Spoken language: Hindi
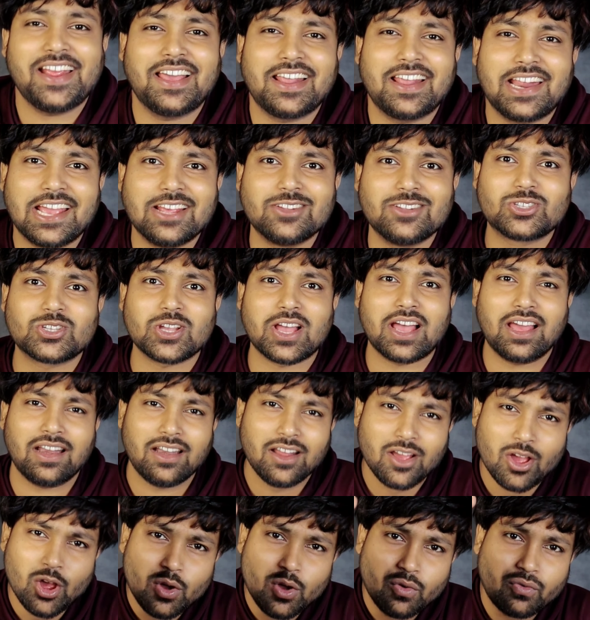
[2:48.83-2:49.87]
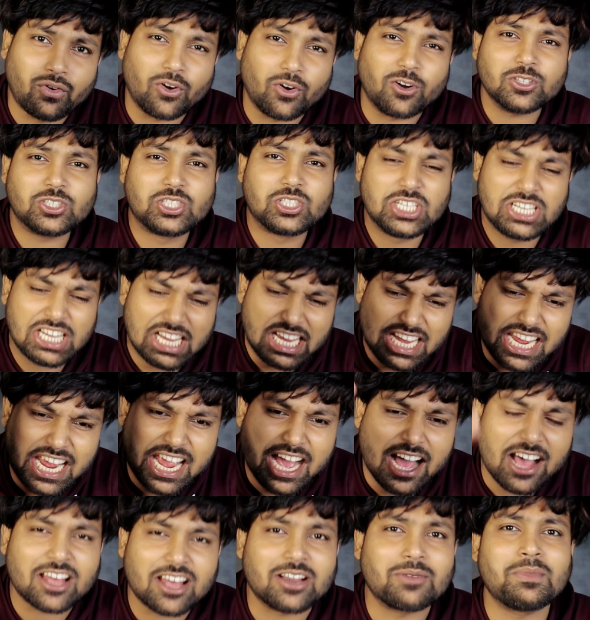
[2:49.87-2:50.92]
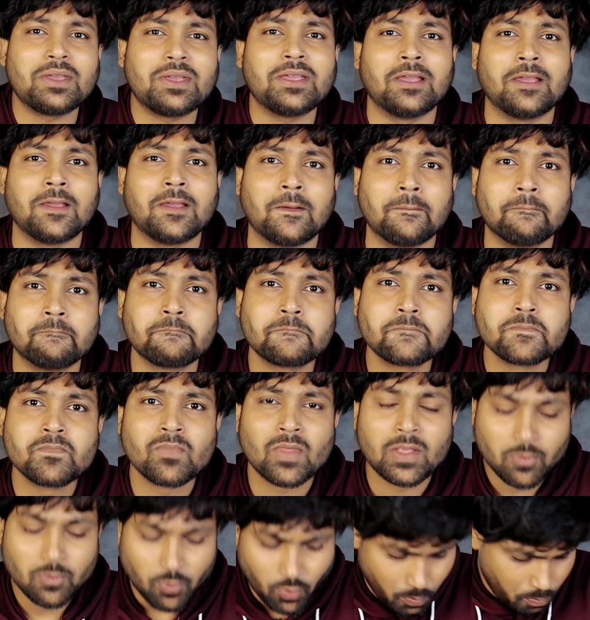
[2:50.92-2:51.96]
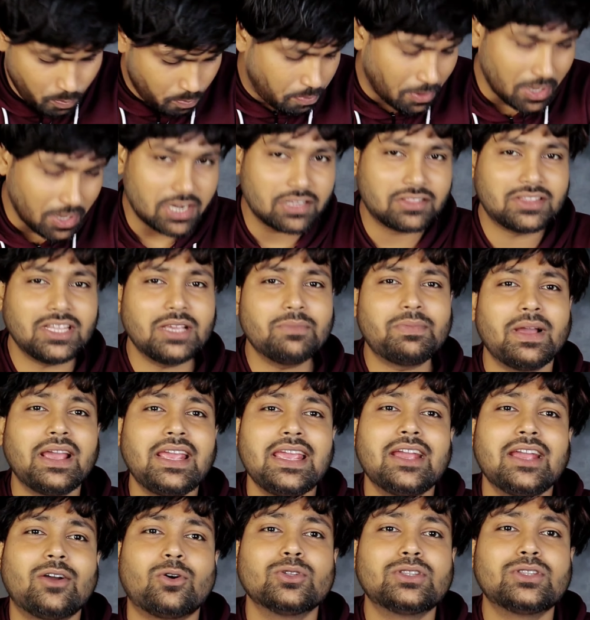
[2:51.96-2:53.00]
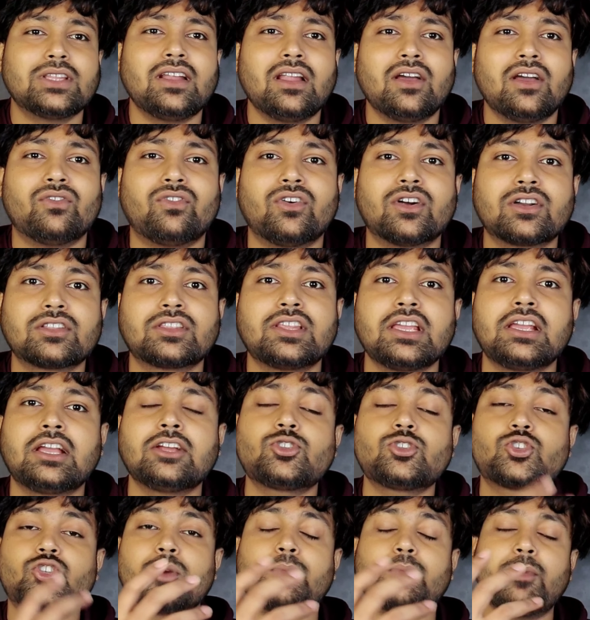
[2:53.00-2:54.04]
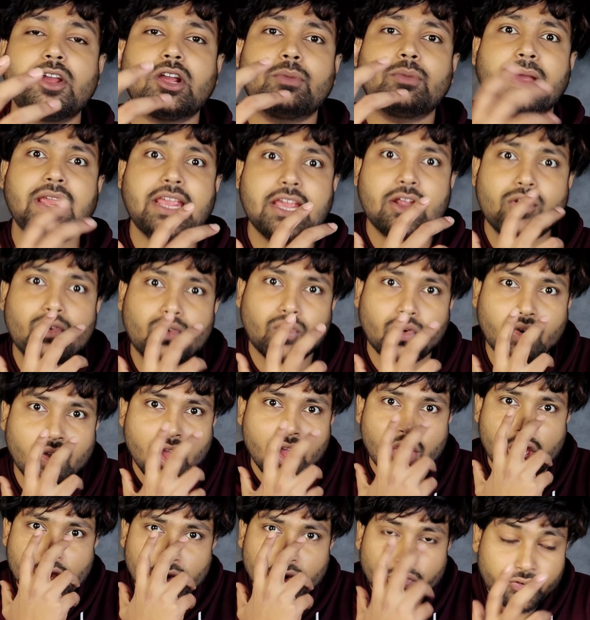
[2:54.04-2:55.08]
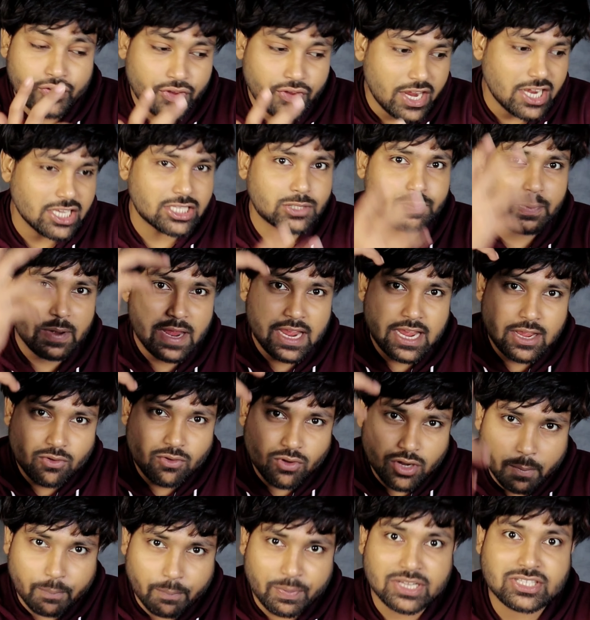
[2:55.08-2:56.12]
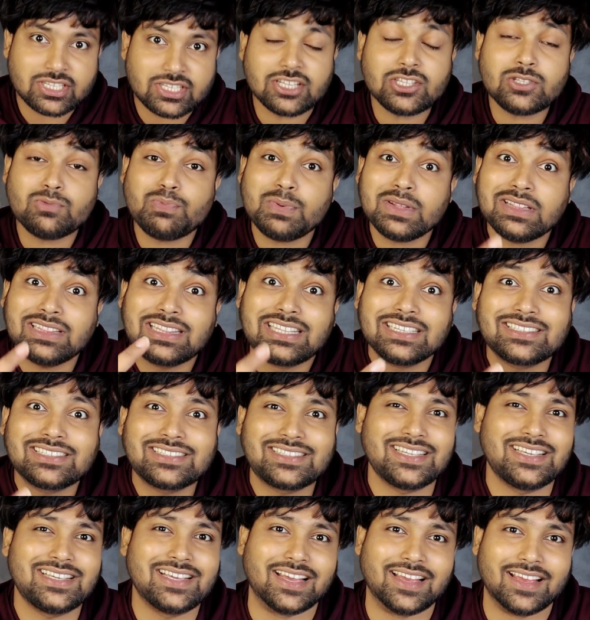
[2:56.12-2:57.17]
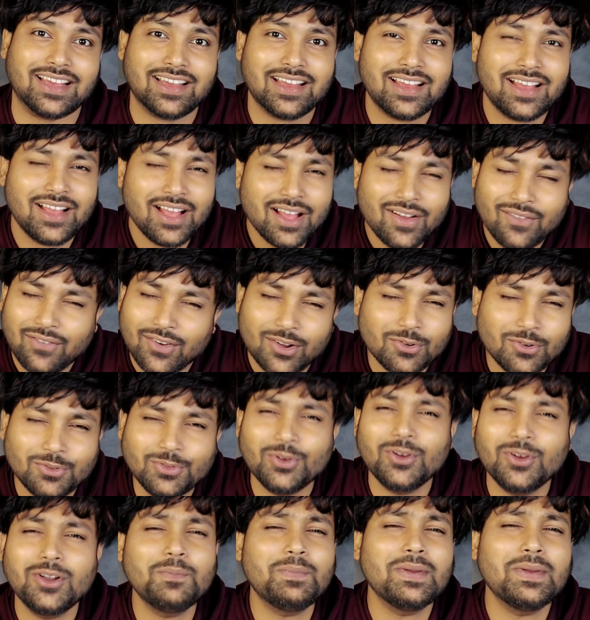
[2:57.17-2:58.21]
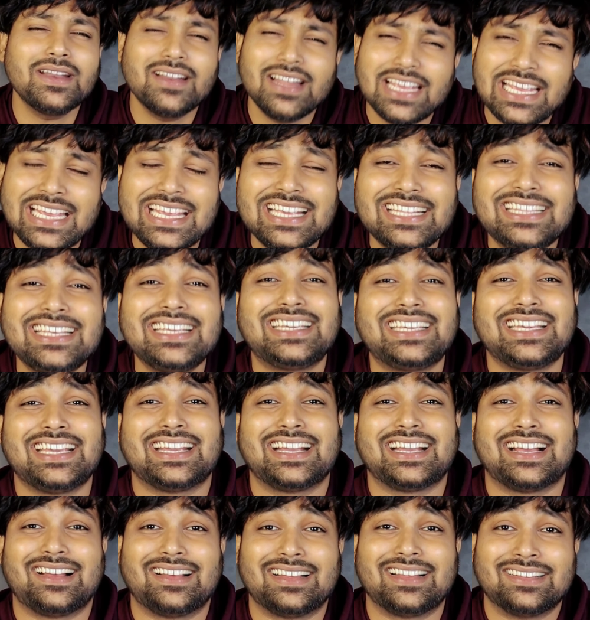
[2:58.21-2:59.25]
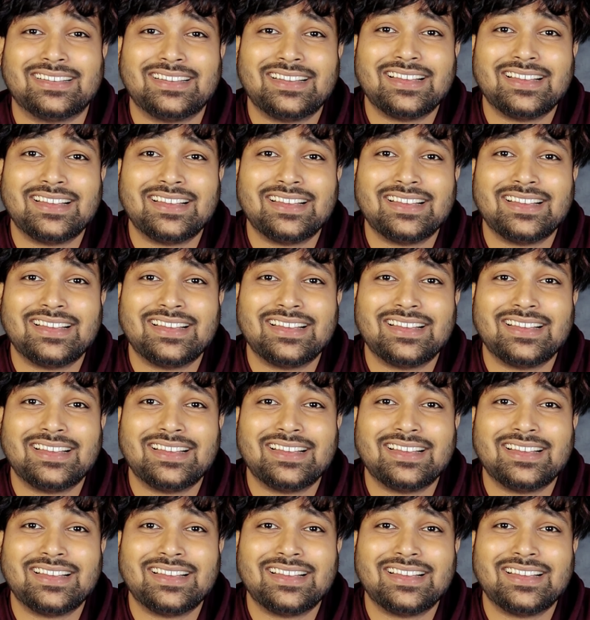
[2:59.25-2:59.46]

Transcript: है यार ये इंसान फौजी है ये आर्मी है वो वर्दी भाई एक होता है ना वर्दी का चमक भाई ये लोगों फेस पे ये लोग प्रेजेंस में दिखती है वरुण धवन पे नहीं दिखेगा